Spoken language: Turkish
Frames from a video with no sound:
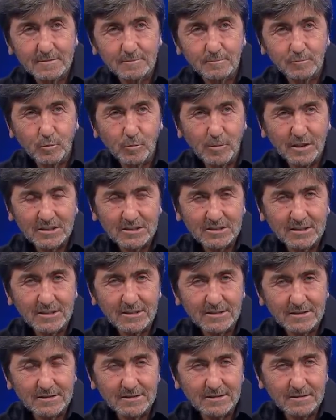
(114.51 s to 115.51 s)
bu
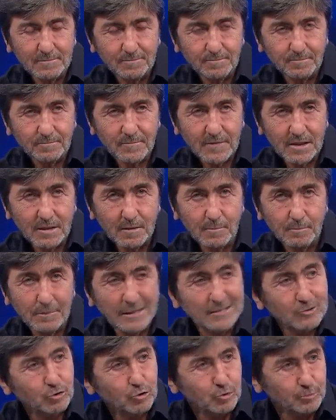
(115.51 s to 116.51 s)
maçları
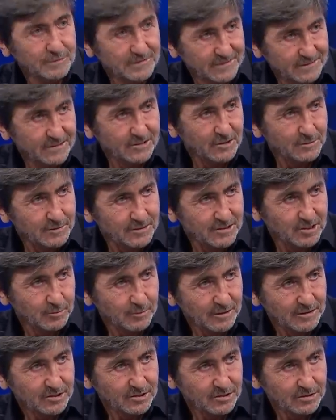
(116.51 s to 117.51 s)
500 bitti değil mi? İki
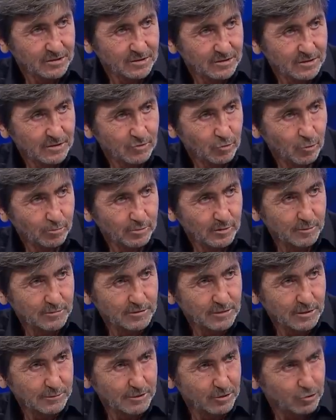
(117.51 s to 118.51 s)
maç
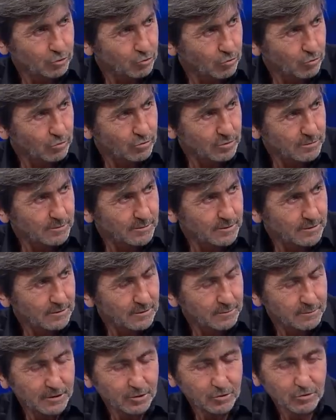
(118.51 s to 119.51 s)
toplamında 500 oldu değil mi? Evet.
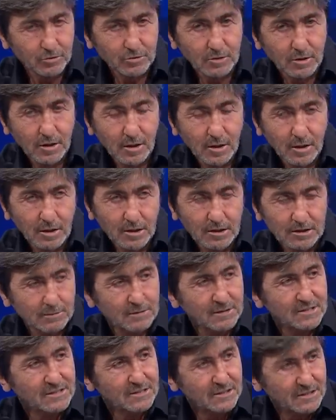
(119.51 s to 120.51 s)
Tabii. 500.
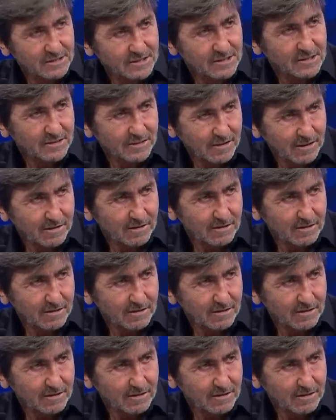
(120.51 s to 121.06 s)
Çünkü